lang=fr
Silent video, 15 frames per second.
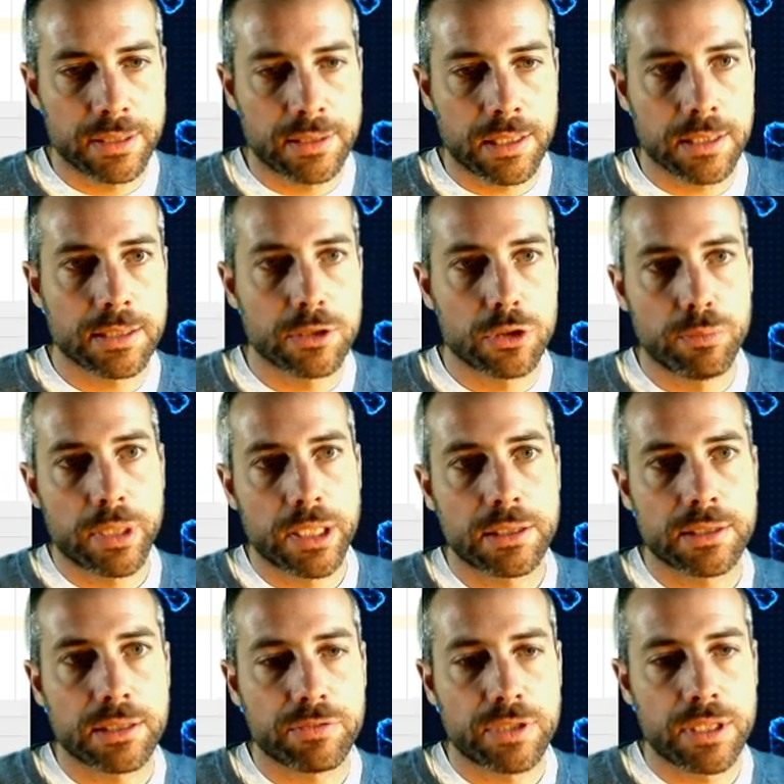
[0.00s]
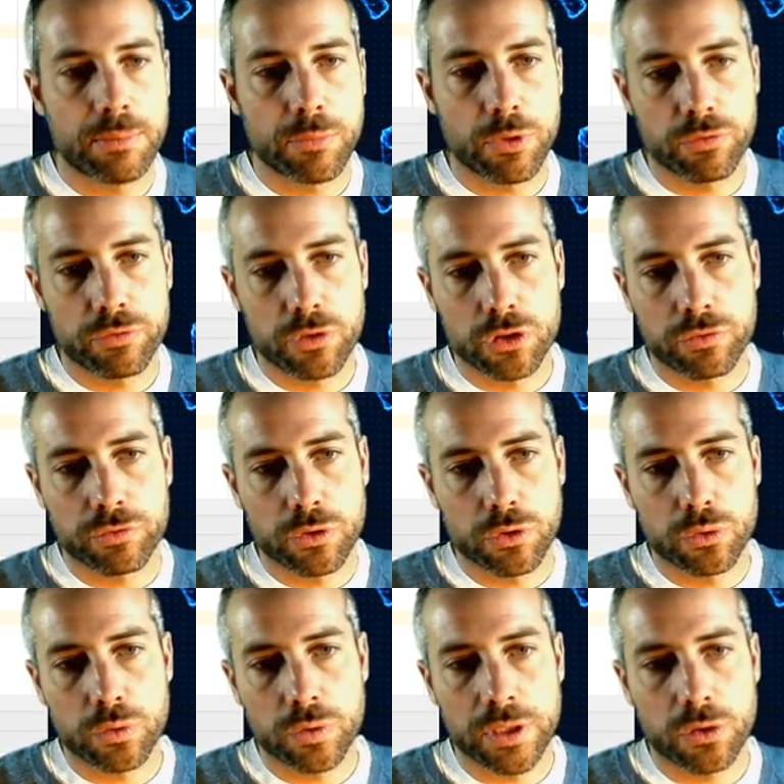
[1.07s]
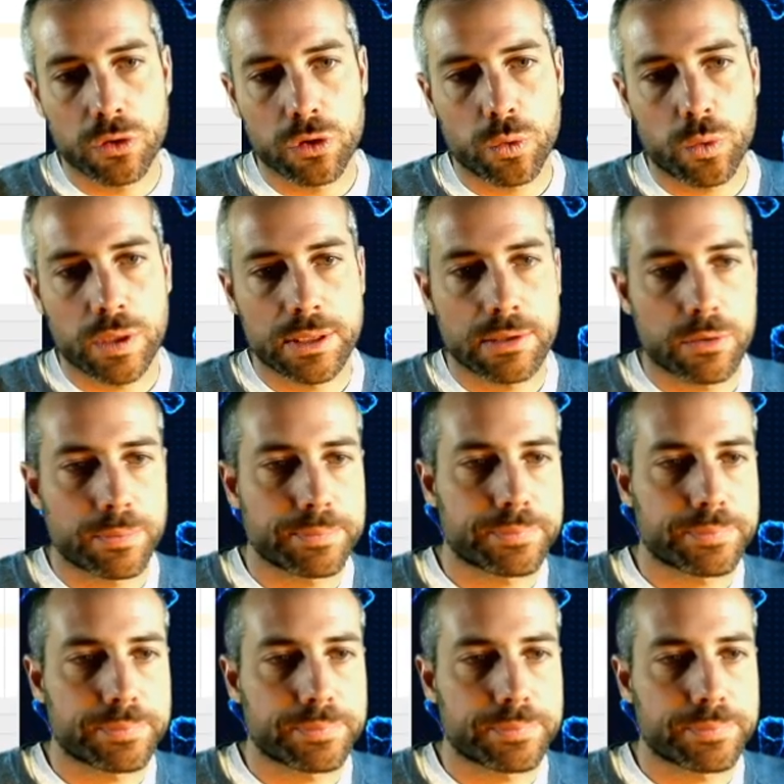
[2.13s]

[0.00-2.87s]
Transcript: c'est la tête de ma liste, évidemment, vu que je veux retourner dans l'ordre croissant.